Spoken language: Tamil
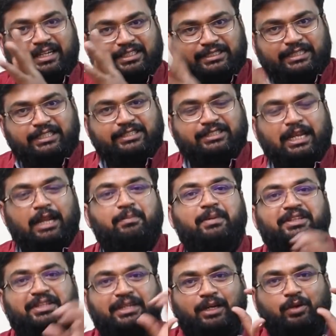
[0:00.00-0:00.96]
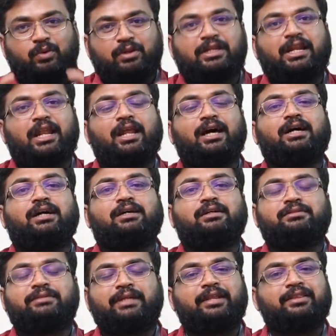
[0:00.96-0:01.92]
இருக்கிற சீன்ஸ் எல்லாம் பார்த்தீங்கன்னா உங்களுக்கு நல்லா
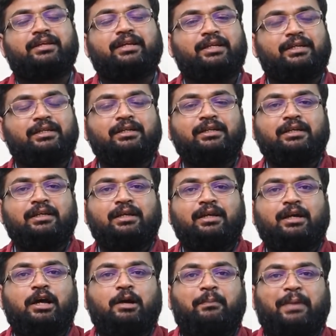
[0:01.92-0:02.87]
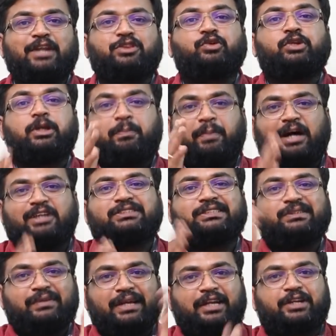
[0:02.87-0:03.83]
தெரியுதுங்க படத்துடைய
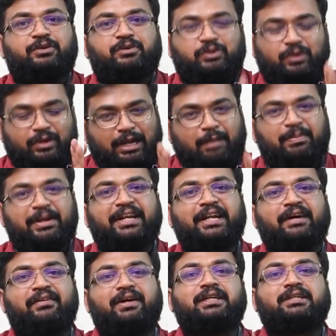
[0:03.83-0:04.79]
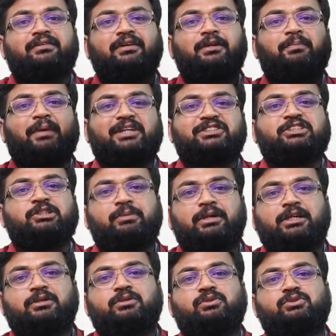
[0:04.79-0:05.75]
பாசிட்டிவ் நெகட்டிவ் இது ஒரு கம்ப்ளைண்டாகவே இருக்குது வெறும் பாசிட்டிவ்
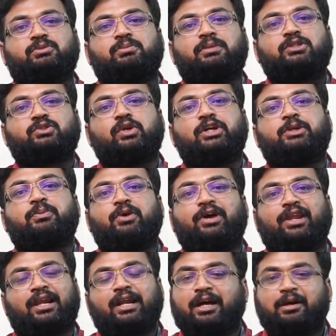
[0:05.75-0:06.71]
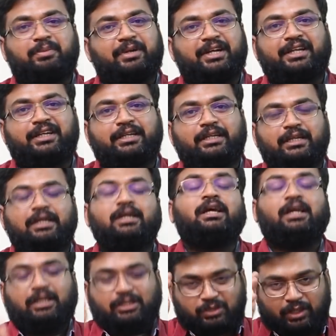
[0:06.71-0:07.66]
மட்டும் சும்மா சொல்லிட்டு போயிடுறா அப்படின்ட்டு
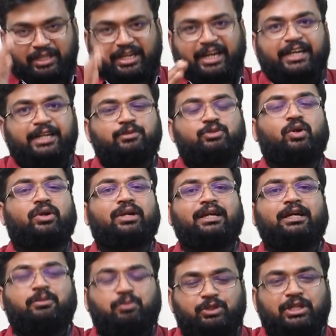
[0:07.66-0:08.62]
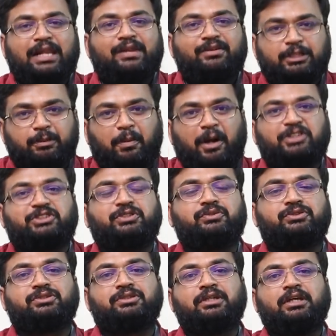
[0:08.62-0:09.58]
ஸோ அதை ரெண்டையும் சொல்கிறேன் முதல்ல வந்து
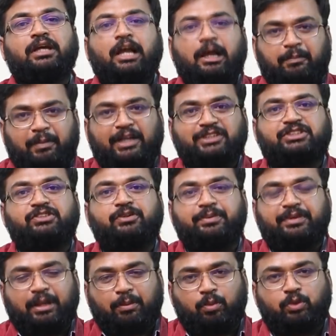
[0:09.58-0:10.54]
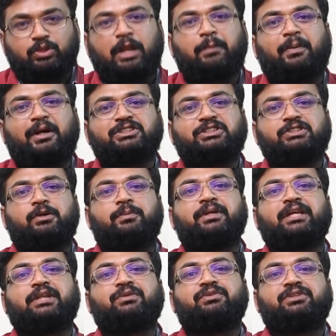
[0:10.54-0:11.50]
பாசிட்டிவ்ஸ் பாசிட்டிவ் அப்படின்னா முதல் பாசிட்டிவ்
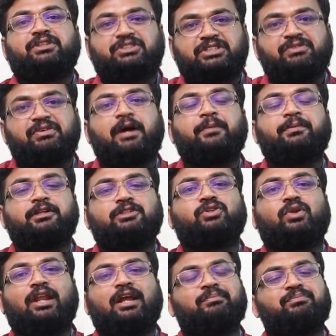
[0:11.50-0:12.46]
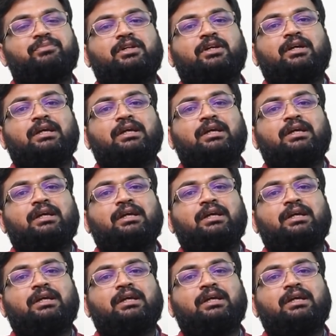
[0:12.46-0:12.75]
அப்படிங்கிறது வந்து சிவா அப்படின்னு சொல்லலாம்